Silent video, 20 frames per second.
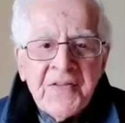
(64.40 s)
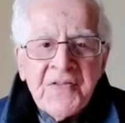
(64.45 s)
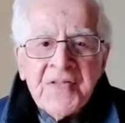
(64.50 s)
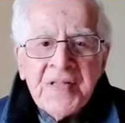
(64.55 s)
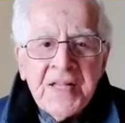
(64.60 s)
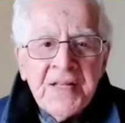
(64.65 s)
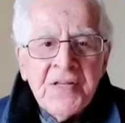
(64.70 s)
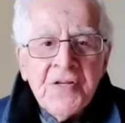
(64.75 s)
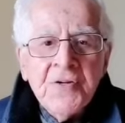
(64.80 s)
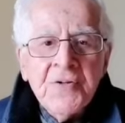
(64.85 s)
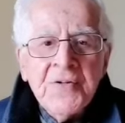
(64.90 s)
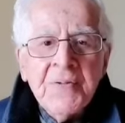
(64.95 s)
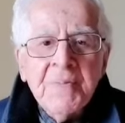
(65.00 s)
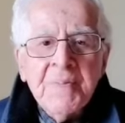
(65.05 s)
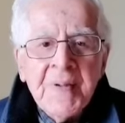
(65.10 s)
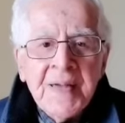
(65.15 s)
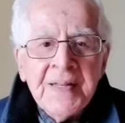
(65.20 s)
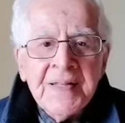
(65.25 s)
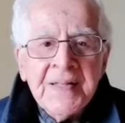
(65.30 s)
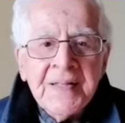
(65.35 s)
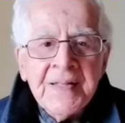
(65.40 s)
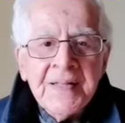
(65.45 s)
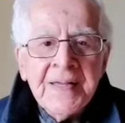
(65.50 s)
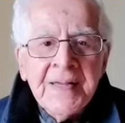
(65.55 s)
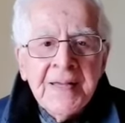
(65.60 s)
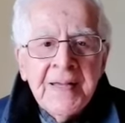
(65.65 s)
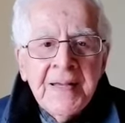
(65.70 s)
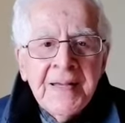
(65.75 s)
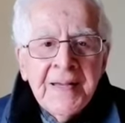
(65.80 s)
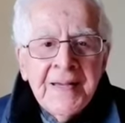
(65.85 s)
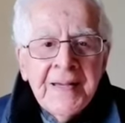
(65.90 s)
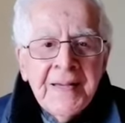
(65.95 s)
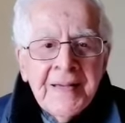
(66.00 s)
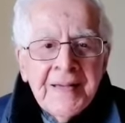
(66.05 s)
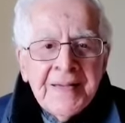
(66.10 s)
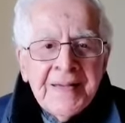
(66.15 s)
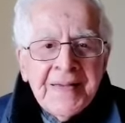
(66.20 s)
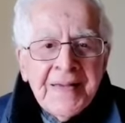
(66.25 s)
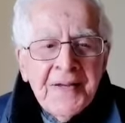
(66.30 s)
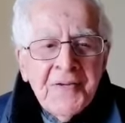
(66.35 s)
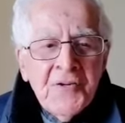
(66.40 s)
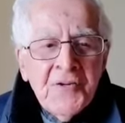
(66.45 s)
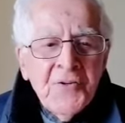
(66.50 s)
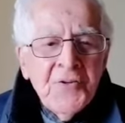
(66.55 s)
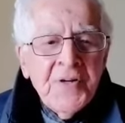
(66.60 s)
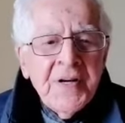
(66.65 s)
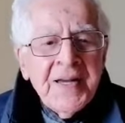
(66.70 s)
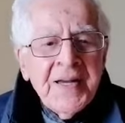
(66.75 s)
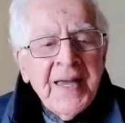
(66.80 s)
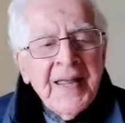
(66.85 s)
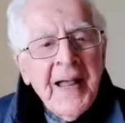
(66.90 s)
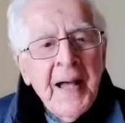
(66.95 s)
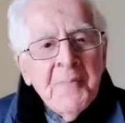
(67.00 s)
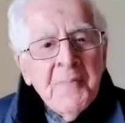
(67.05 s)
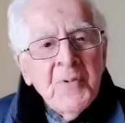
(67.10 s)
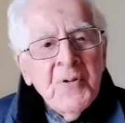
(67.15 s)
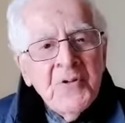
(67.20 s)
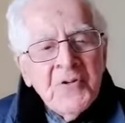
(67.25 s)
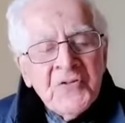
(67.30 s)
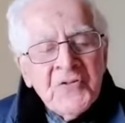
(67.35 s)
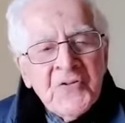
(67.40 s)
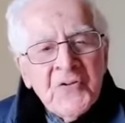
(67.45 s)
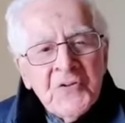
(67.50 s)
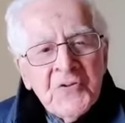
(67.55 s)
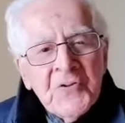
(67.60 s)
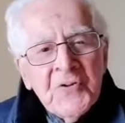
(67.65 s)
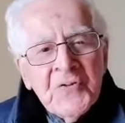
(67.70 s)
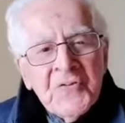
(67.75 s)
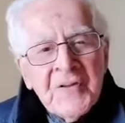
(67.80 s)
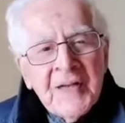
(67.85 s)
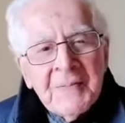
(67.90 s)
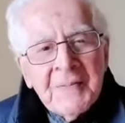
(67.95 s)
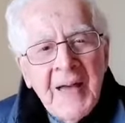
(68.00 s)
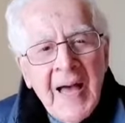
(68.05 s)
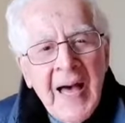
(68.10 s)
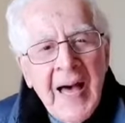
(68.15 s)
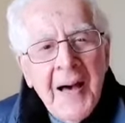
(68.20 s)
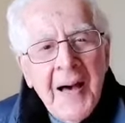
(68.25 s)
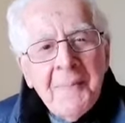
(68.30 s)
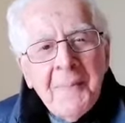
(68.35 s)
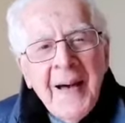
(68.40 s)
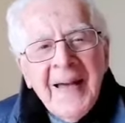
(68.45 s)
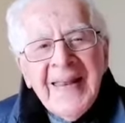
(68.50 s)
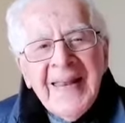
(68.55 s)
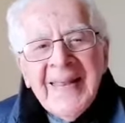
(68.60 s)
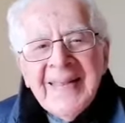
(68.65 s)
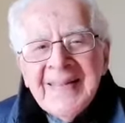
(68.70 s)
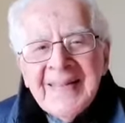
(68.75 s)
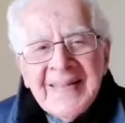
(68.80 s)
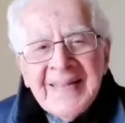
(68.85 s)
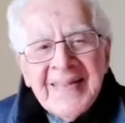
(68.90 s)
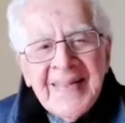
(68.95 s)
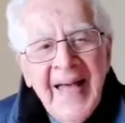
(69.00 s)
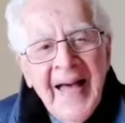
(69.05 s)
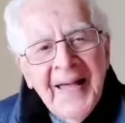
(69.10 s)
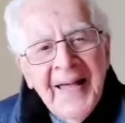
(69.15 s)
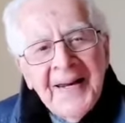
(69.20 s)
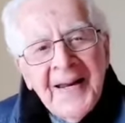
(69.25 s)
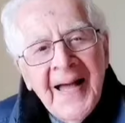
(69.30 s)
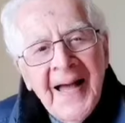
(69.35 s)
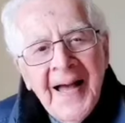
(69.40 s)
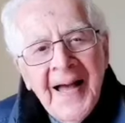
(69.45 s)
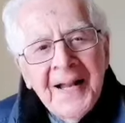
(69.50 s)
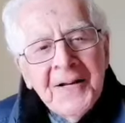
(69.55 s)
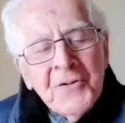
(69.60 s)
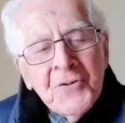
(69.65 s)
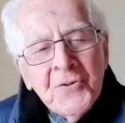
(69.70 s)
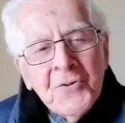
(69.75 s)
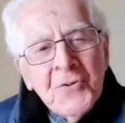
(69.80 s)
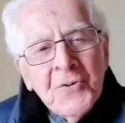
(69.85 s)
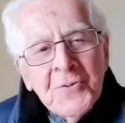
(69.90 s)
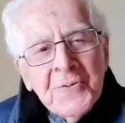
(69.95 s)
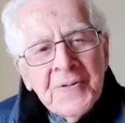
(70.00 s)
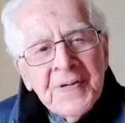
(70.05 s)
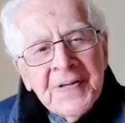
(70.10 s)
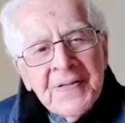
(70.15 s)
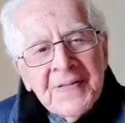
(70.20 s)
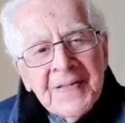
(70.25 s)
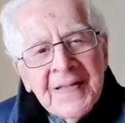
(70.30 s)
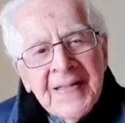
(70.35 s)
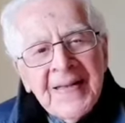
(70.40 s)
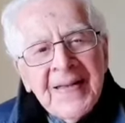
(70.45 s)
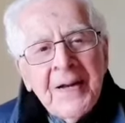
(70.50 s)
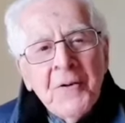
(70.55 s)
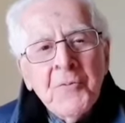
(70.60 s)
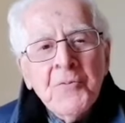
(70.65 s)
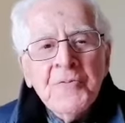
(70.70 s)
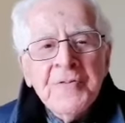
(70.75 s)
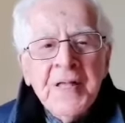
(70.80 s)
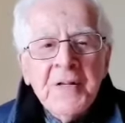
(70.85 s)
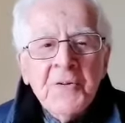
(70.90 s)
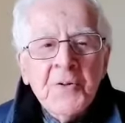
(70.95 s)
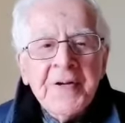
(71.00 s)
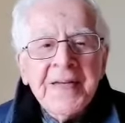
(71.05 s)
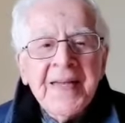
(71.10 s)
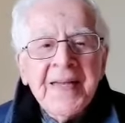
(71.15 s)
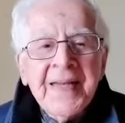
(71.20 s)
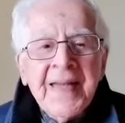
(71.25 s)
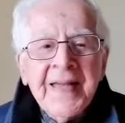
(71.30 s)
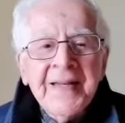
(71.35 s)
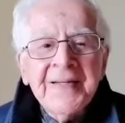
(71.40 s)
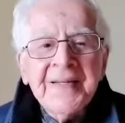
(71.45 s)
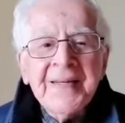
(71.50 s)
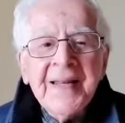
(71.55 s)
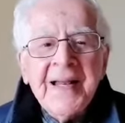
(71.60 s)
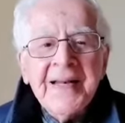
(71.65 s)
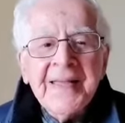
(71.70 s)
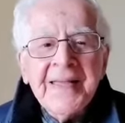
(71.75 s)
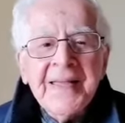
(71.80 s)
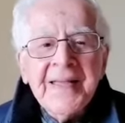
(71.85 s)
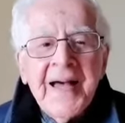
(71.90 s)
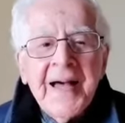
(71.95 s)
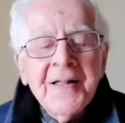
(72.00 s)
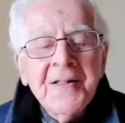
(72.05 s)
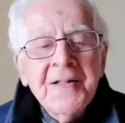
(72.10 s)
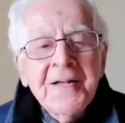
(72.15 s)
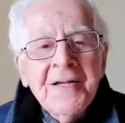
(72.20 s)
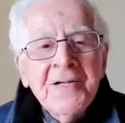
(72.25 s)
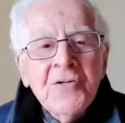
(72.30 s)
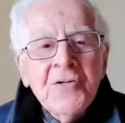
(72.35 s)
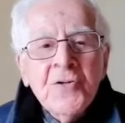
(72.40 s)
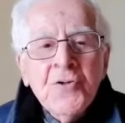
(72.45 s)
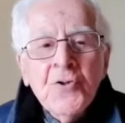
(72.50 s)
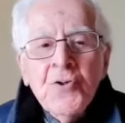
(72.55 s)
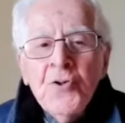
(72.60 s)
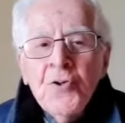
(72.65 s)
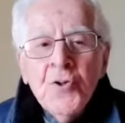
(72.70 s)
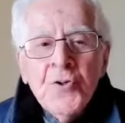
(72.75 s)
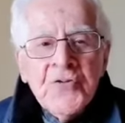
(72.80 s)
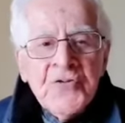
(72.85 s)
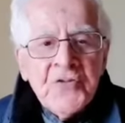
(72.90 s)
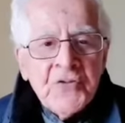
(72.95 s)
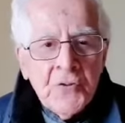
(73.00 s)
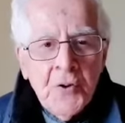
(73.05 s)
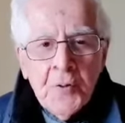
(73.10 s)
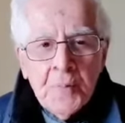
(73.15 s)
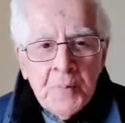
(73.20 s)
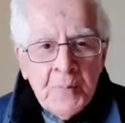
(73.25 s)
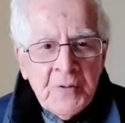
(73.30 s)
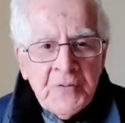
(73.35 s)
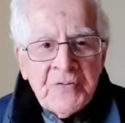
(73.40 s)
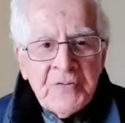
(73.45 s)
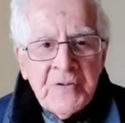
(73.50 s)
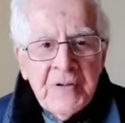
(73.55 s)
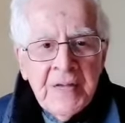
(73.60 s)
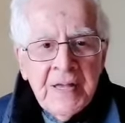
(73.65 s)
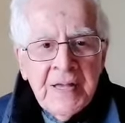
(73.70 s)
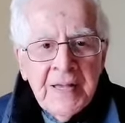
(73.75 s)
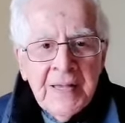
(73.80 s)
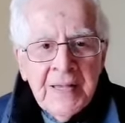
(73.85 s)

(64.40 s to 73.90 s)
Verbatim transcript: exteriormente. Que no queramos nosotros aparentar algo de, lo que en realidad no somos.